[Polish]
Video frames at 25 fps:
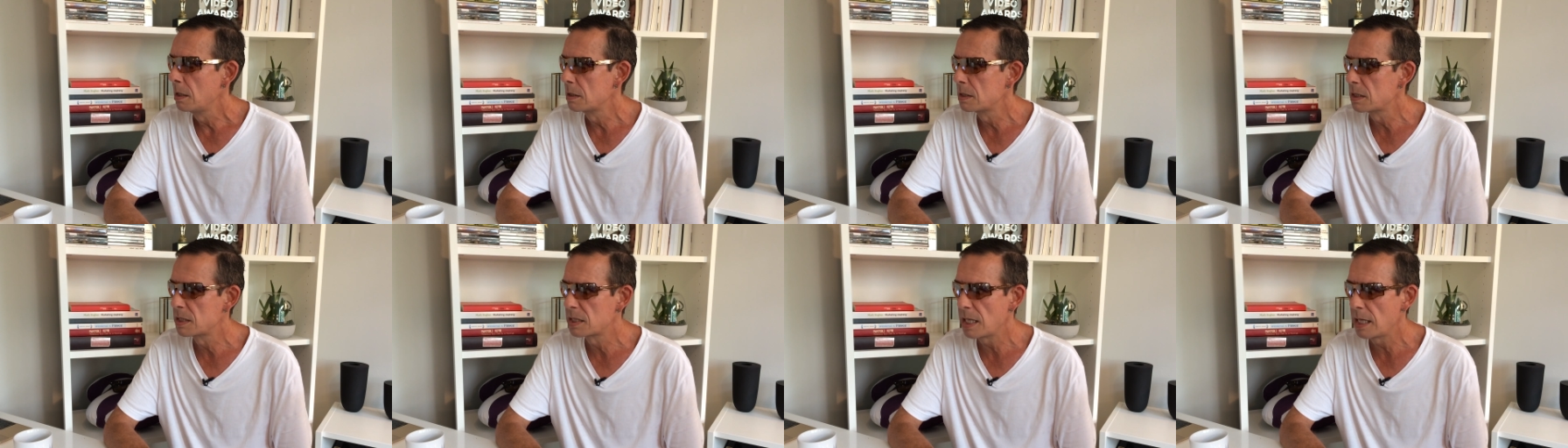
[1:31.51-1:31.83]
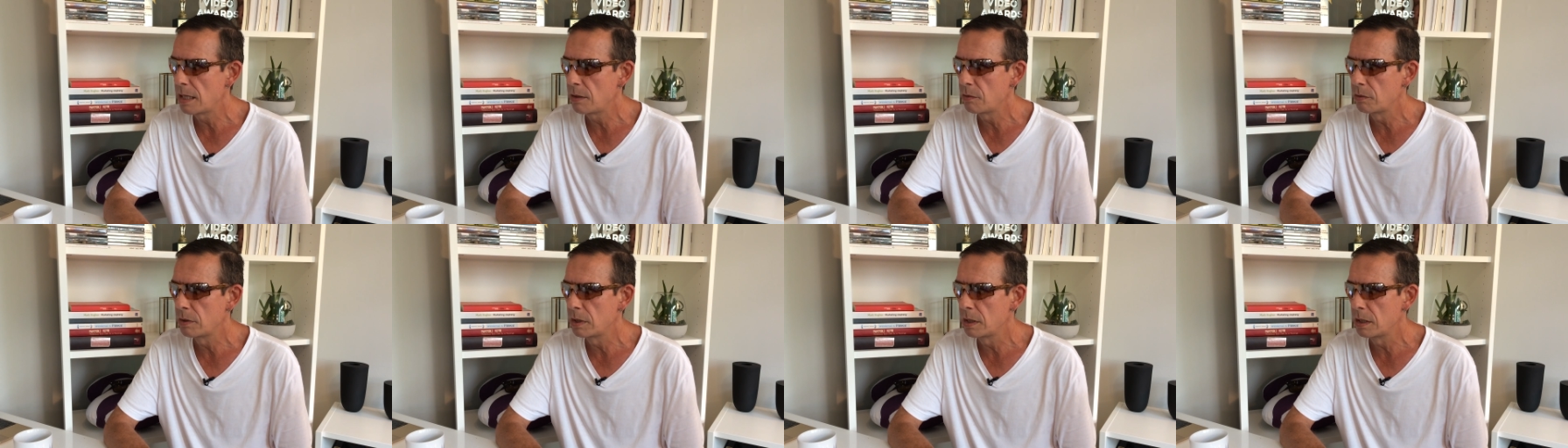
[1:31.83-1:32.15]

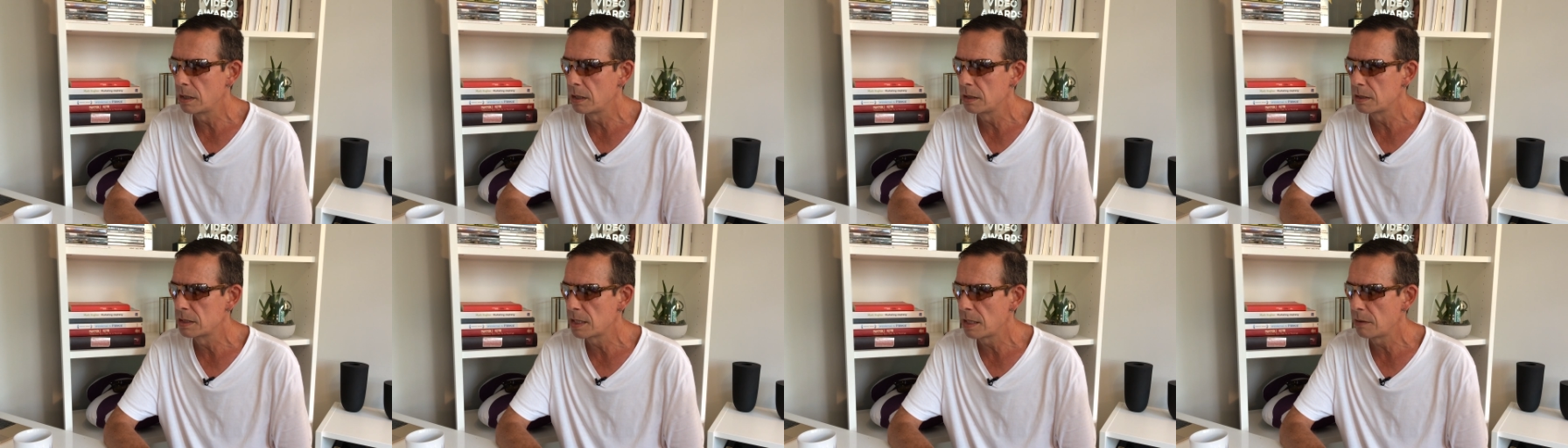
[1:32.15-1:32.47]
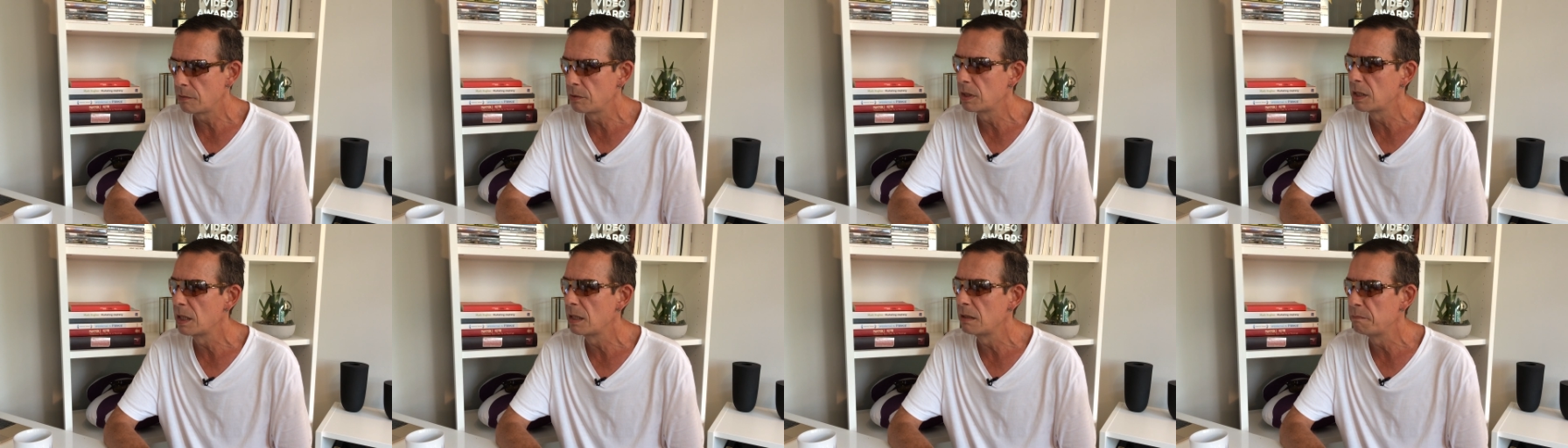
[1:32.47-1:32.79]
cały,
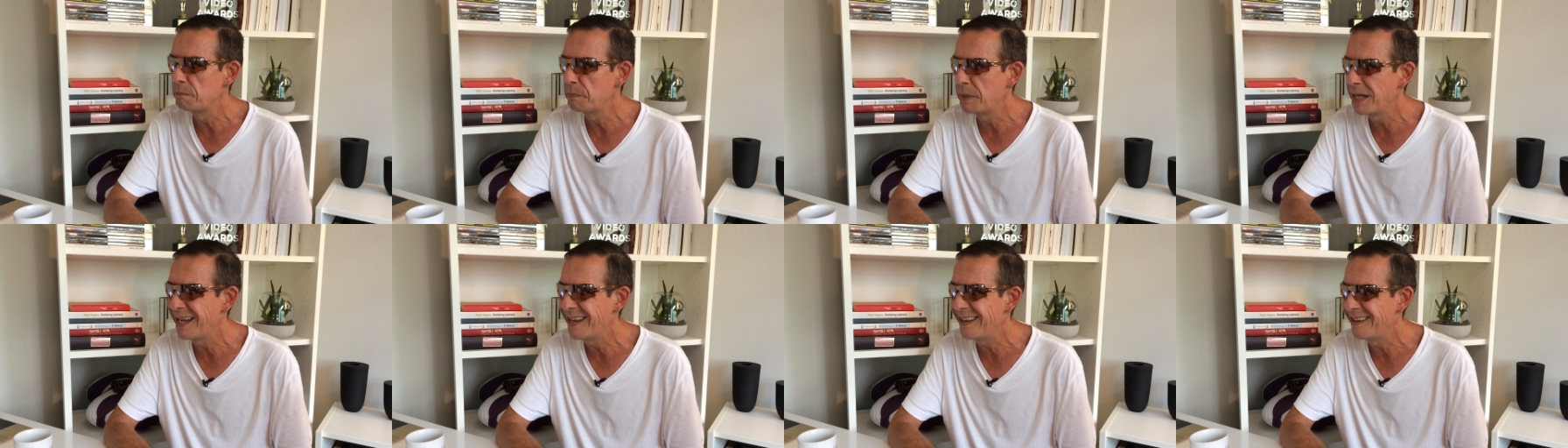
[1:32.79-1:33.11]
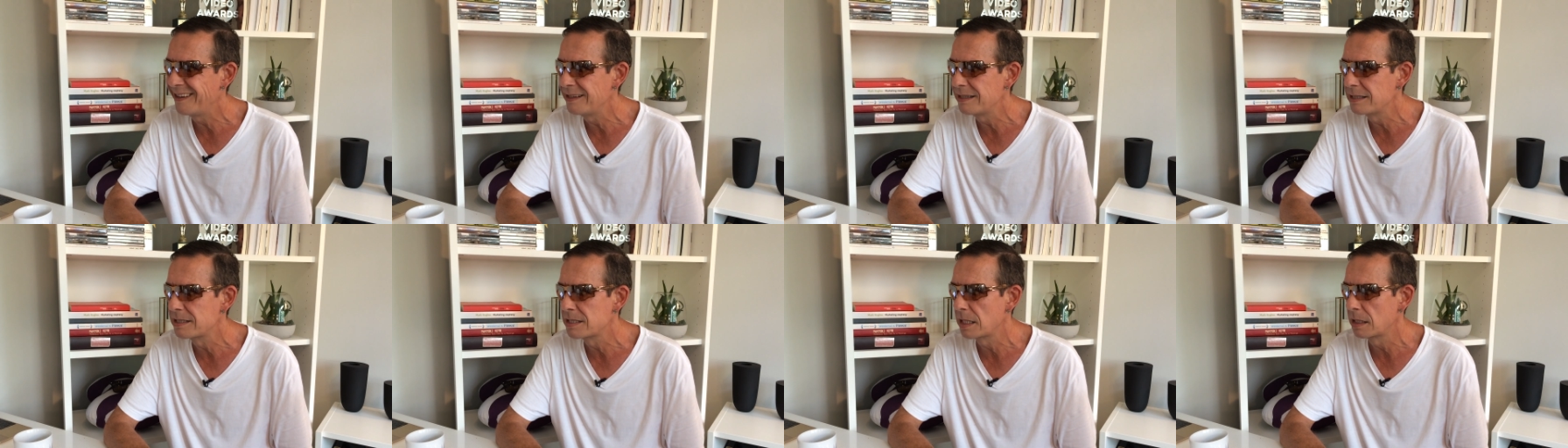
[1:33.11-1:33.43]
cały ten
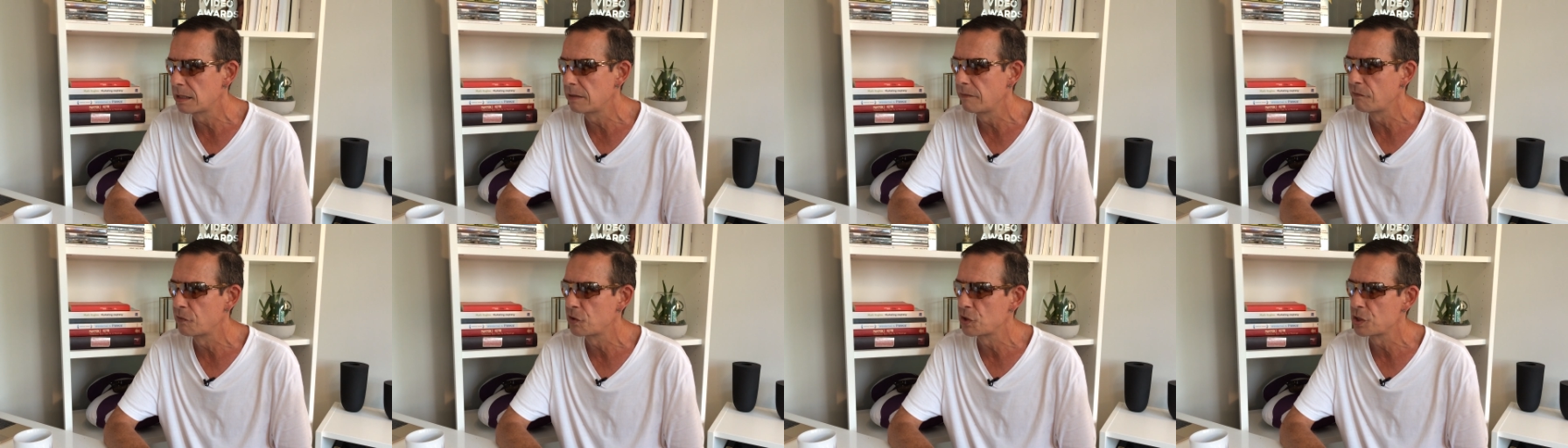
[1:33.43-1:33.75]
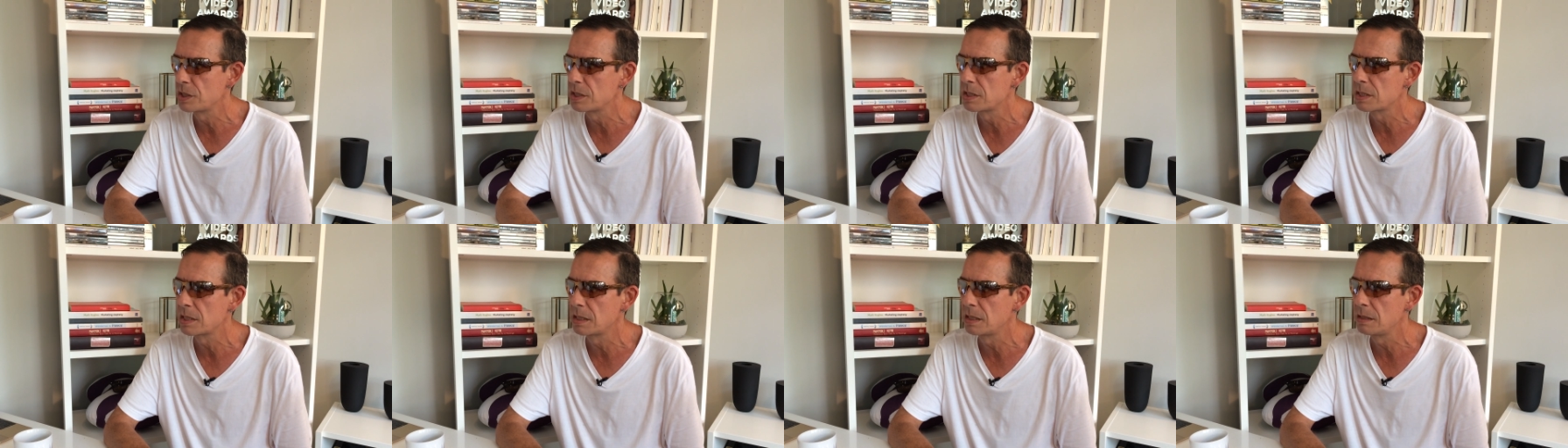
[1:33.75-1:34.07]
pęd za tym
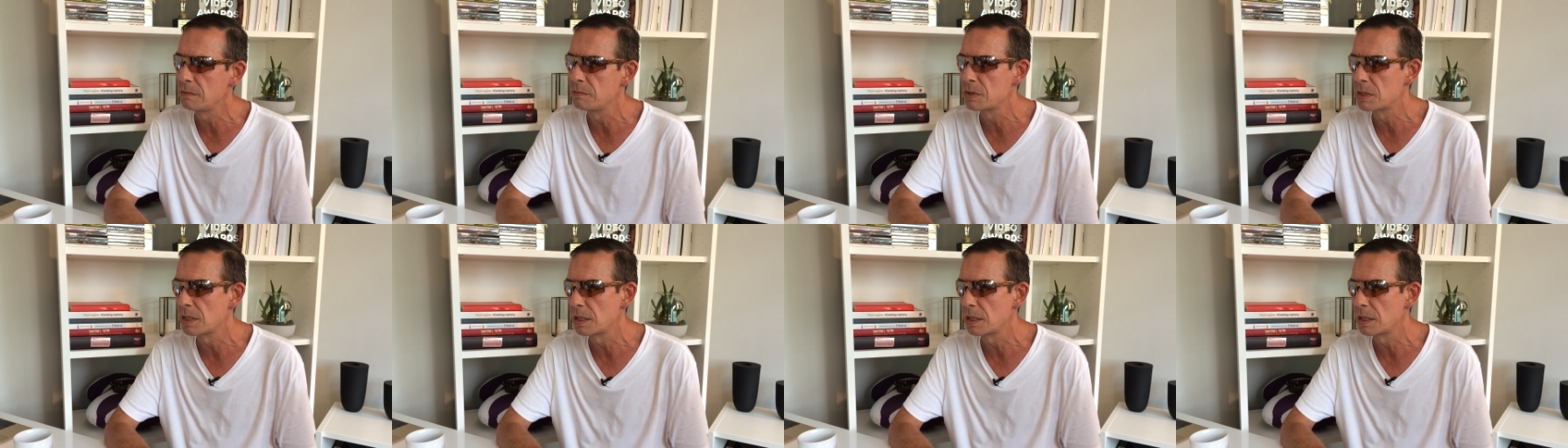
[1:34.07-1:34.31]
wszystkim,